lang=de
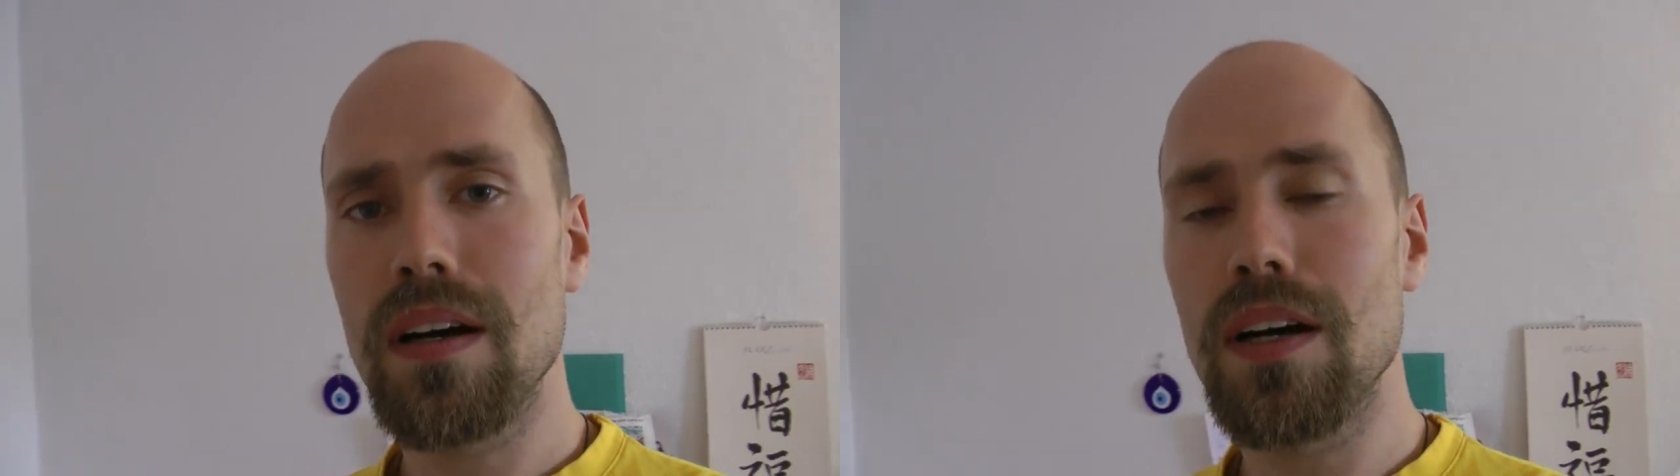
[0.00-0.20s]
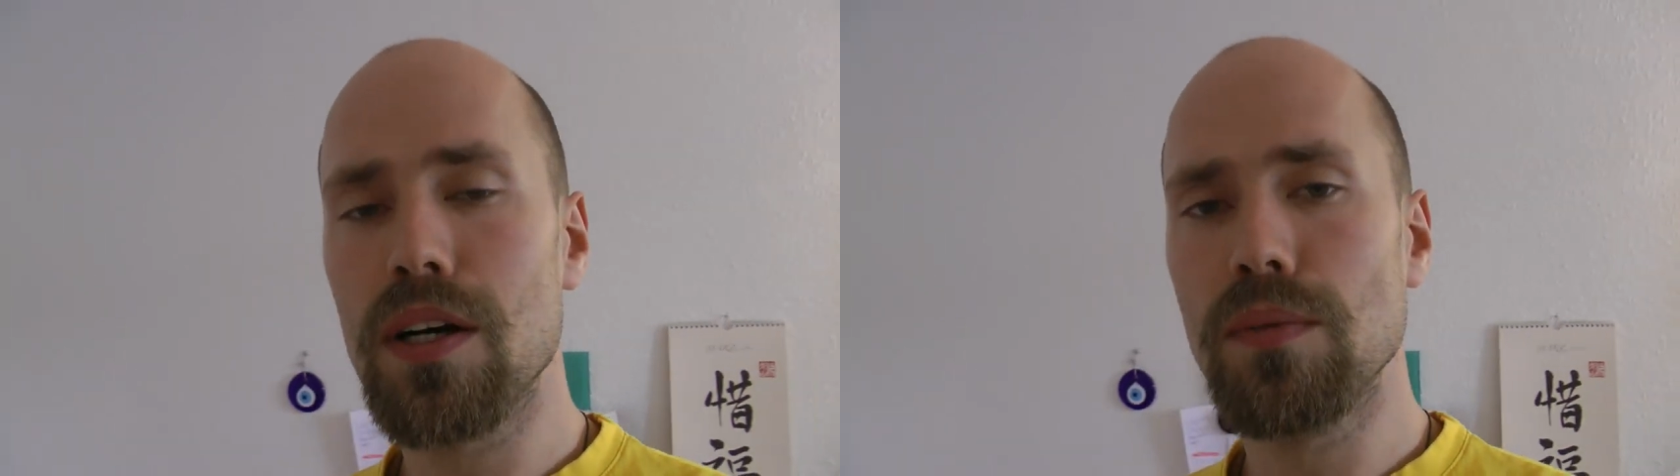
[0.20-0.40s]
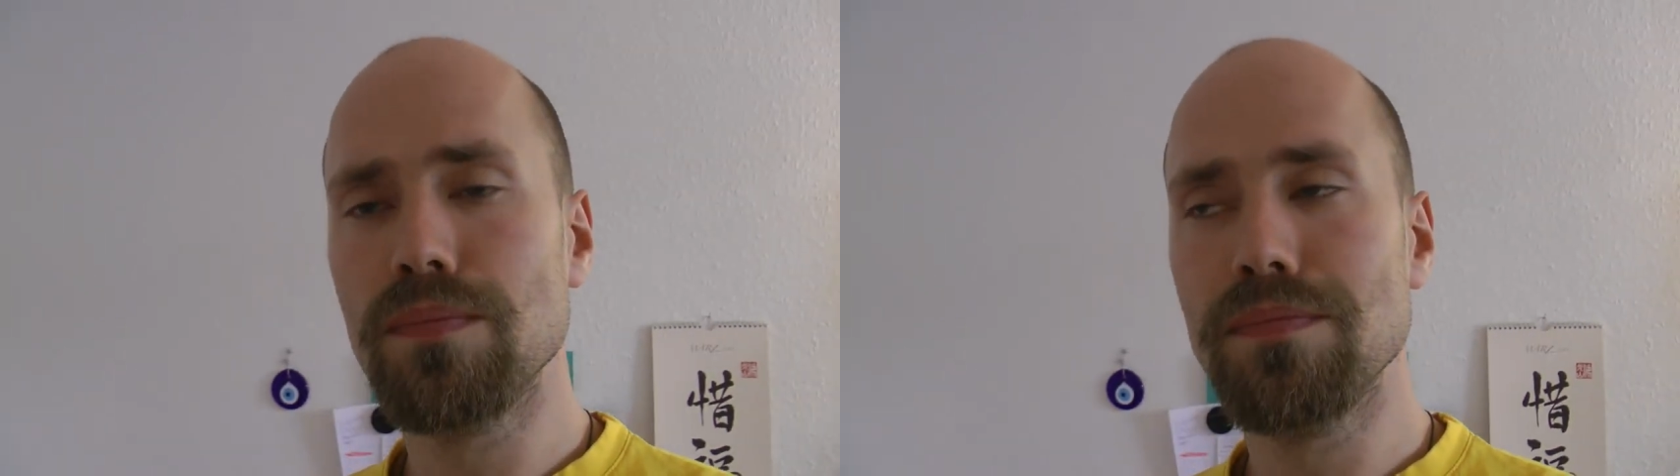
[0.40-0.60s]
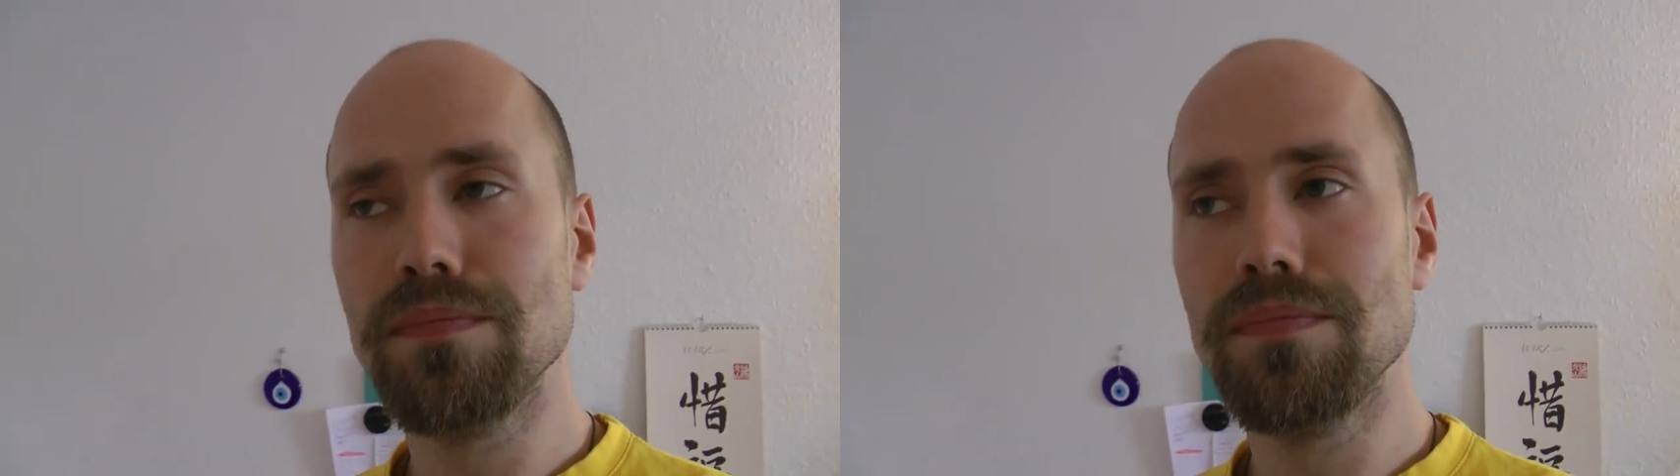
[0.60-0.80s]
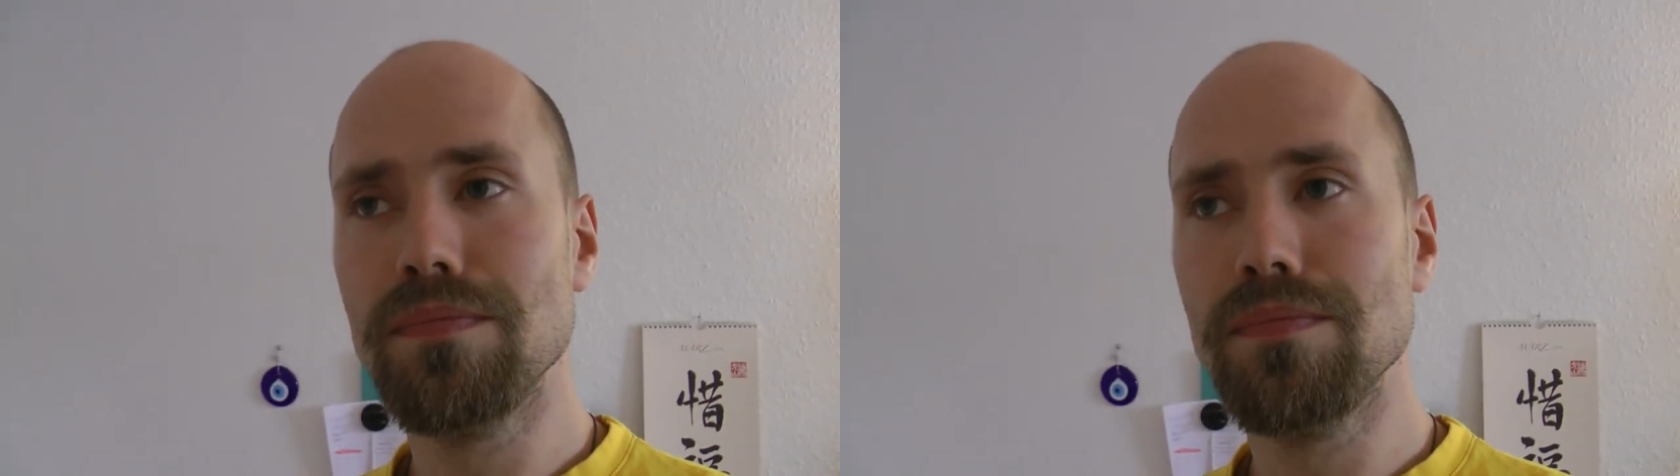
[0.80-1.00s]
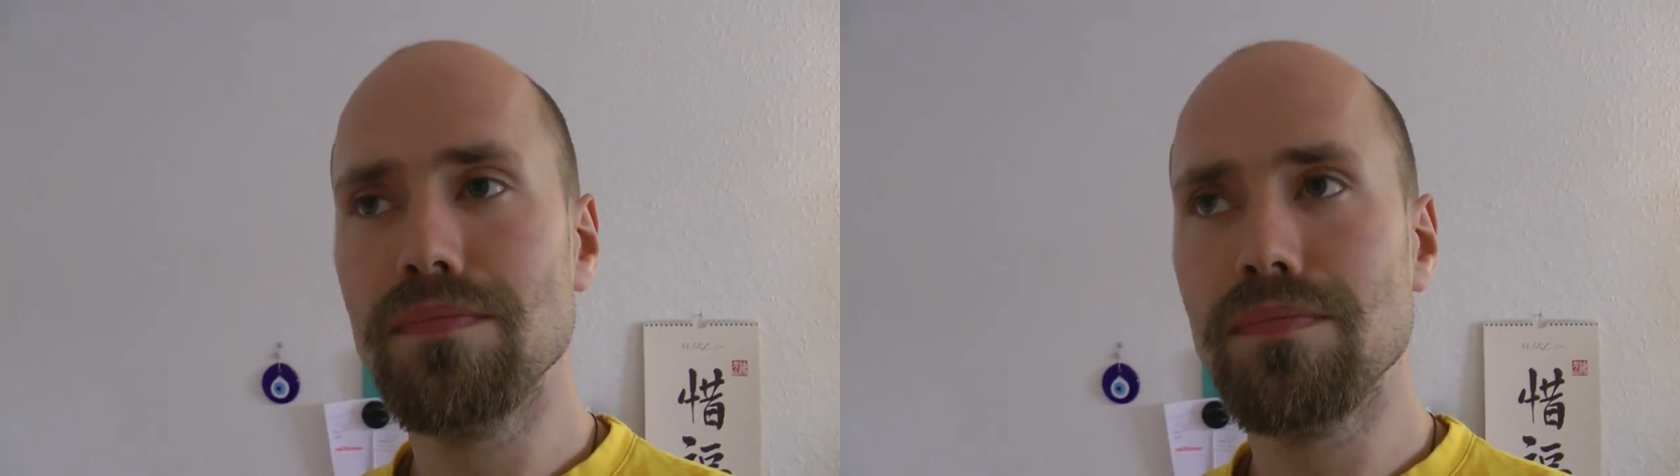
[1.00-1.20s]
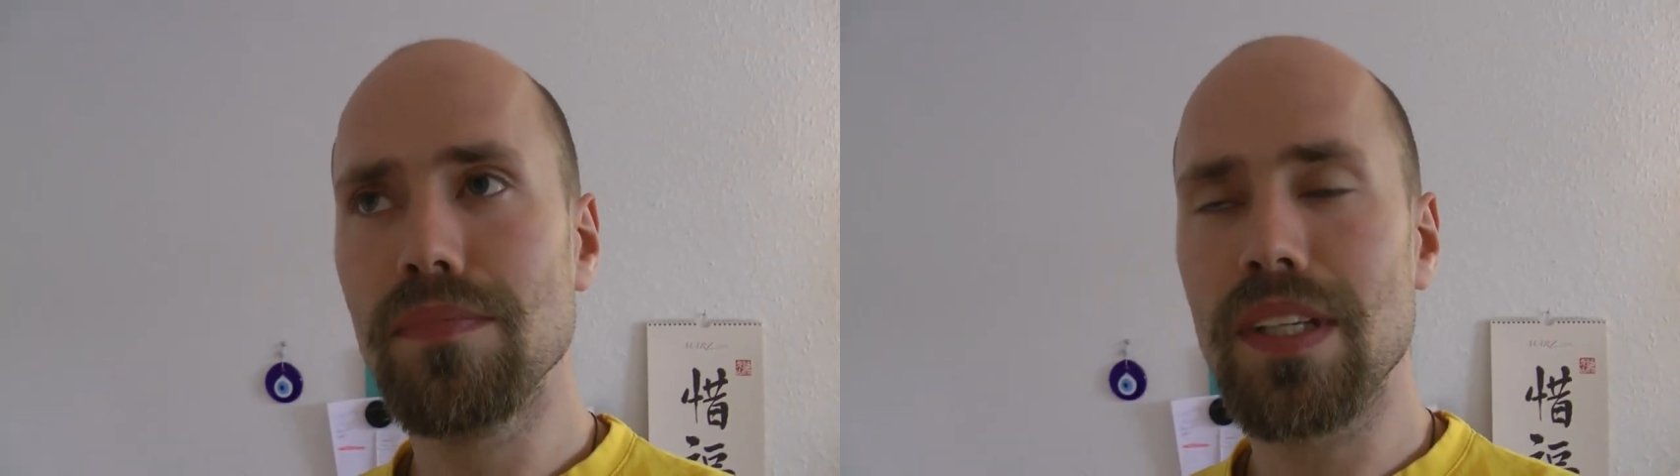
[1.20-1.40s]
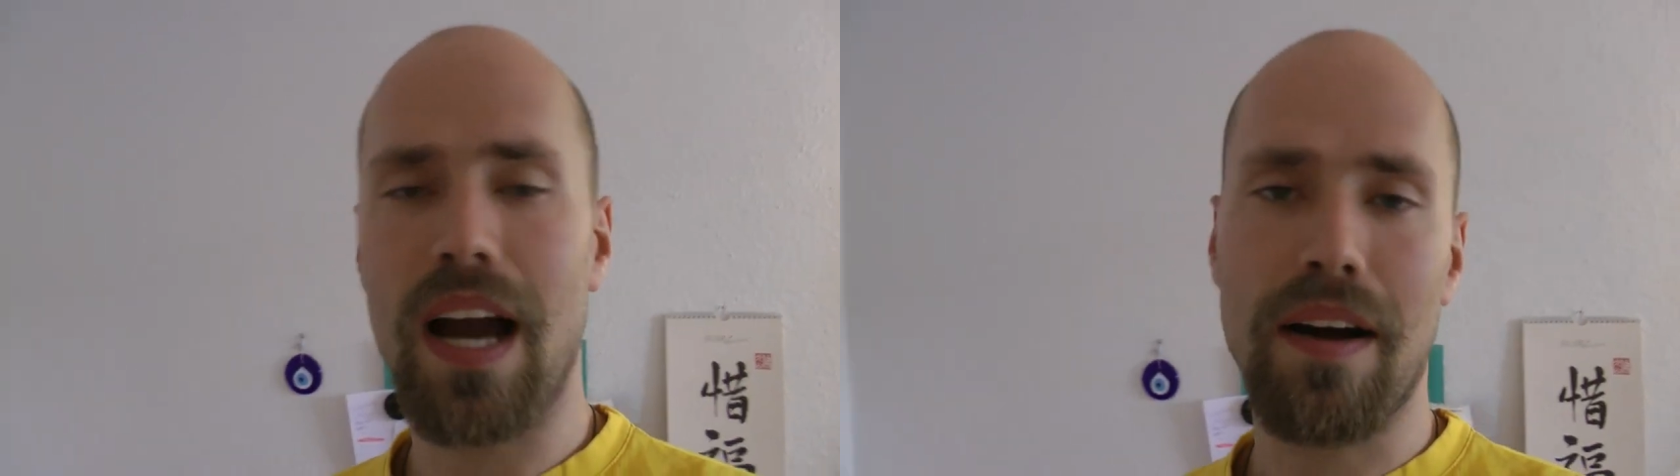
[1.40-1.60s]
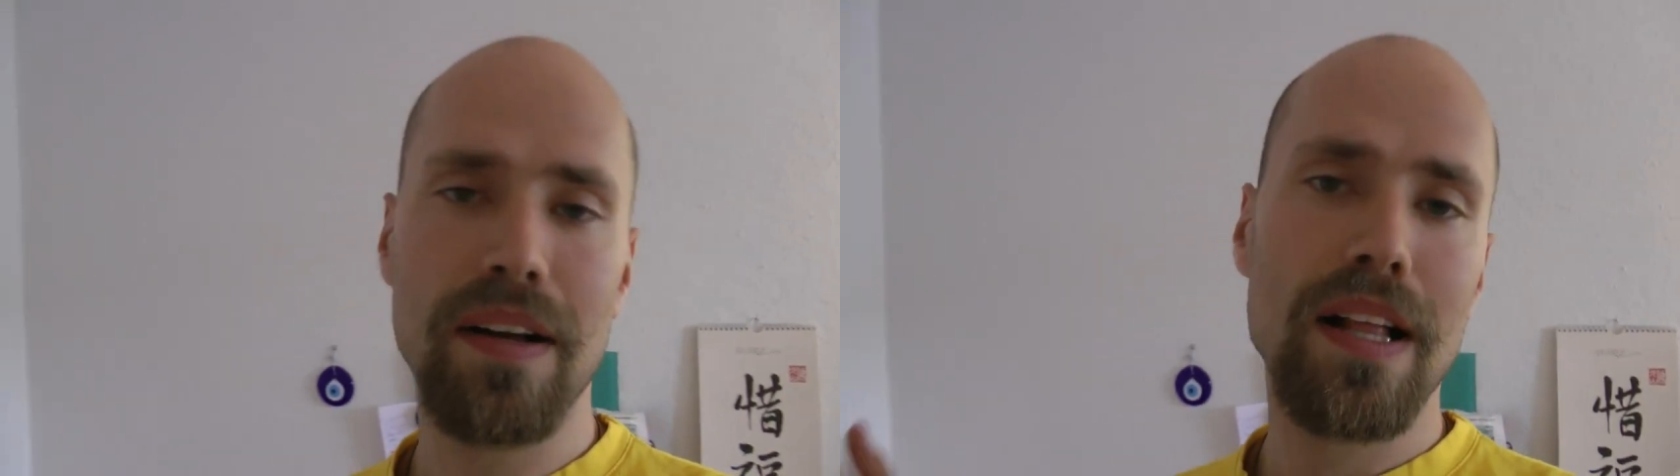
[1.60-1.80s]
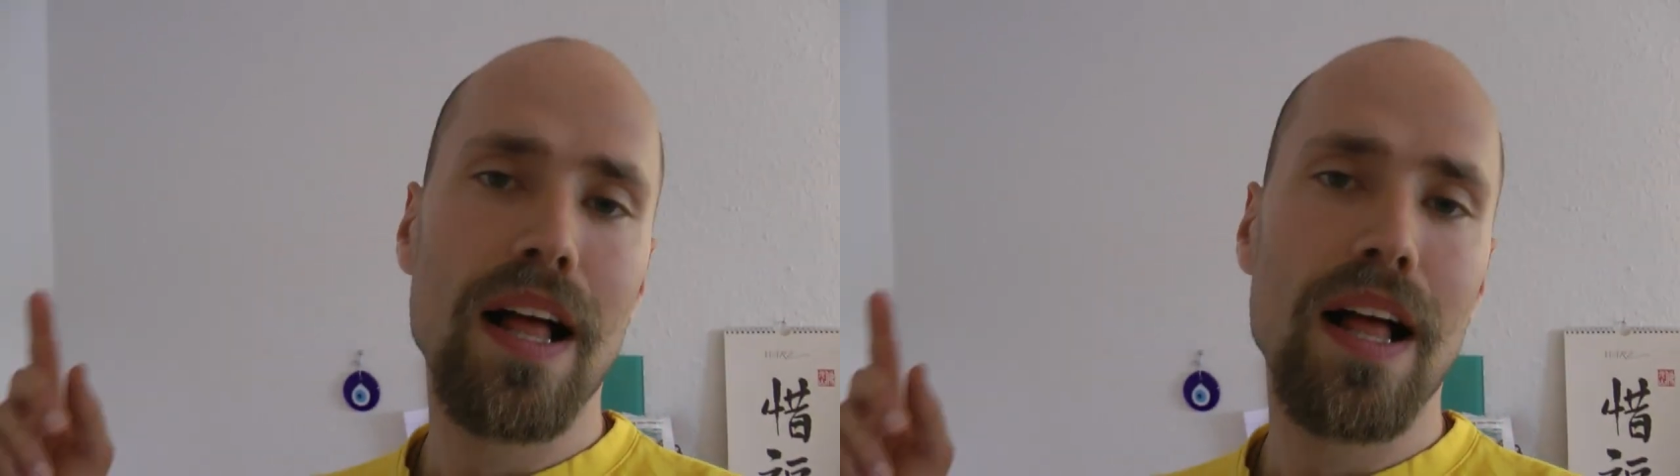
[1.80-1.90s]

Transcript: Ähm, ja.